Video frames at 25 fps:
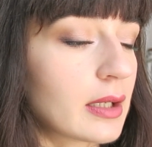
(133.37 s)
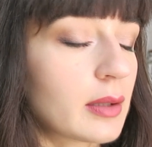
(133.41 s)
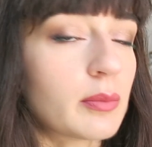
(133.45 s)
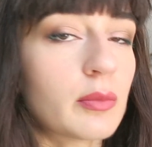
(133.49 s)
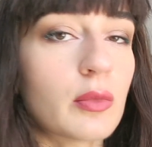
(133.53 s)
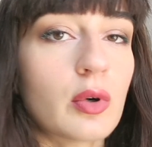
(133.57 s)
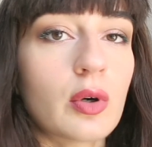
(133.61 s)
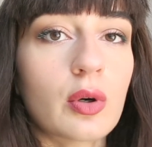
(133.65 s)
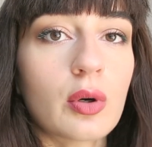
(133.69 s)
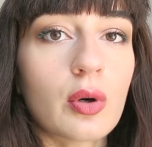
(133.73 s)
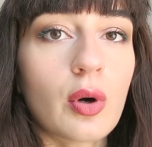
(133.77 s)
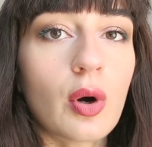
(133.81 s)

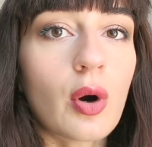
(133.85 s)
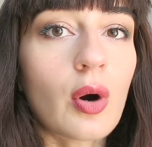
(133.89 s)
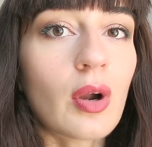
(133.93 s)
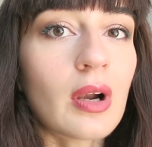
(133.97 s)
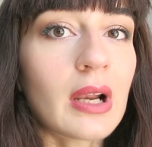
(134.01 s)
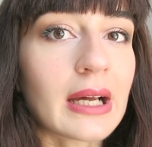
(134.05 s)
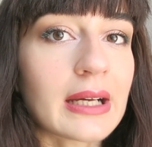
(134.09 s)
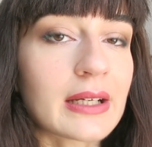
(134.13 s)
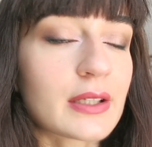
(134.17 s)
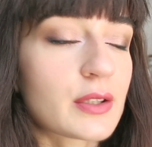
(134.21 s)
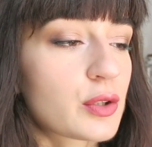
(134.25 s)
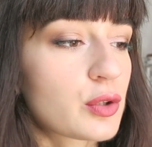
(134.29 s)
dans mon
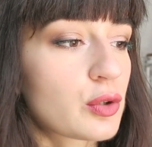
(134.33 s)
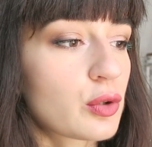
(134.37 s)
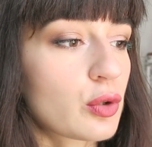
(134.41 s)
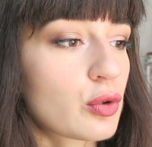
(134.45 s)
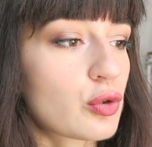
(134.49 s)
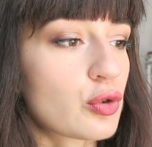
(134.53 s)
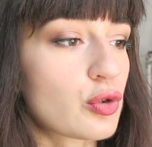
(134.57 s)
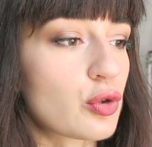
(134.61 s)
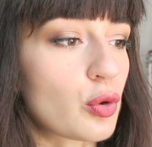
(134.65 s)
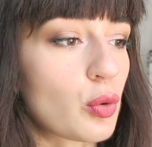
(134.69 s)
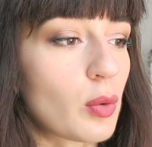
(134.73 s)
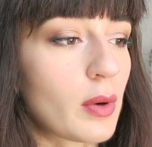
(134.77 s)
haul
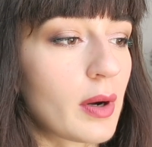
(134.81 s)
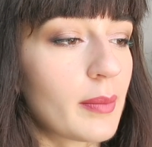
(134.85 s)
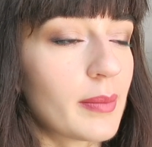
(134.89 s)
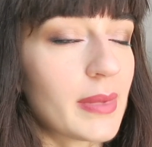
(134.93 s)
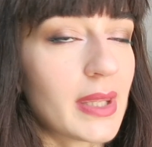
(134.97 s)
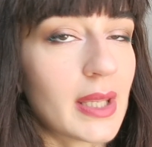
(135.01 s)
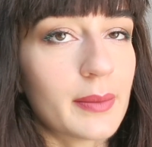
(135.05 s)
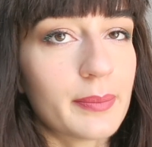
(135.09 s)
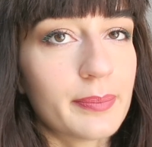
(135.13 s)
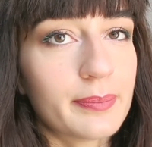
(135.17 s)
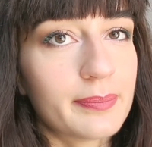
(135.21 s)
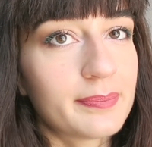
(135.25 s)
action je
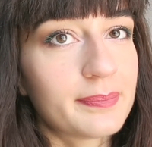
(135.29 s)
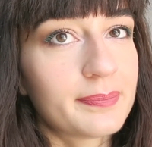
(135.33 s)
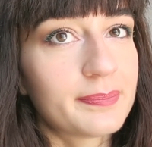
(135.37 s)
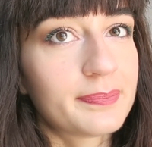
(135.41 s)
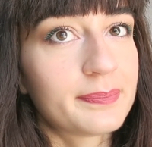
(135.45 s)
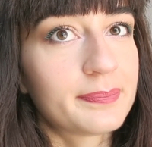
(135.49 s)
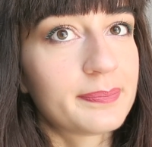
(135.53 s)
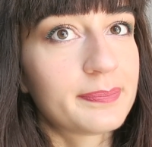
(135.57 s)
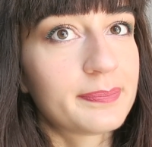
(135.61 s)
crois bien